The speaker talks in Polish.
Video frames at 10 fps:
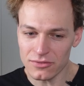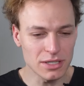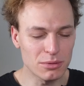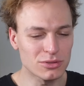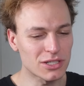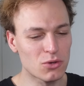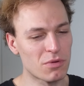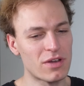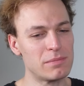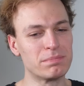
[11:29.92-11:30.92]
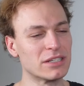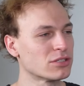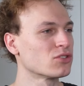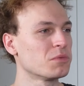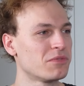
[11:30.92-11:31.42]
Ja po prostu jak kupowałem
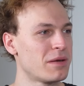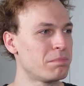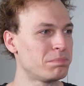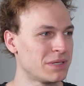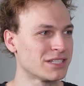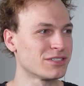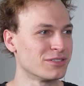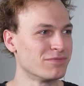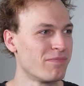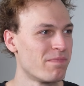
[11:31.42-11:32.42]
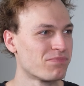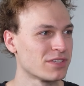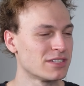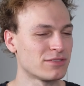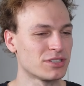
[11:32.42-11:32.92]
pesto, to kupowałem pesto.
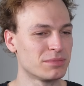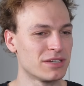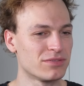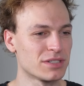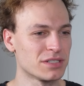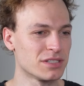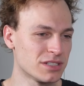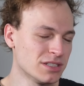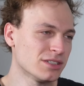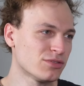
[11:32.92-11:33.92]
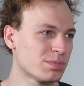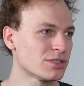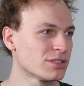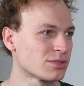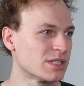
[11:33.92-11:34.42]
No. I zawsze miałem wrażenie, że nie, no w
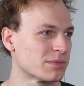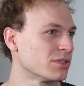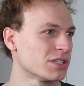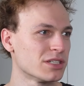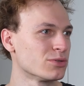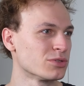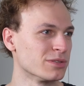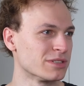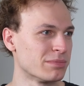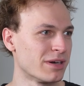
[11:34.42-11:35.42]
porządku, jakby one się nie różnią za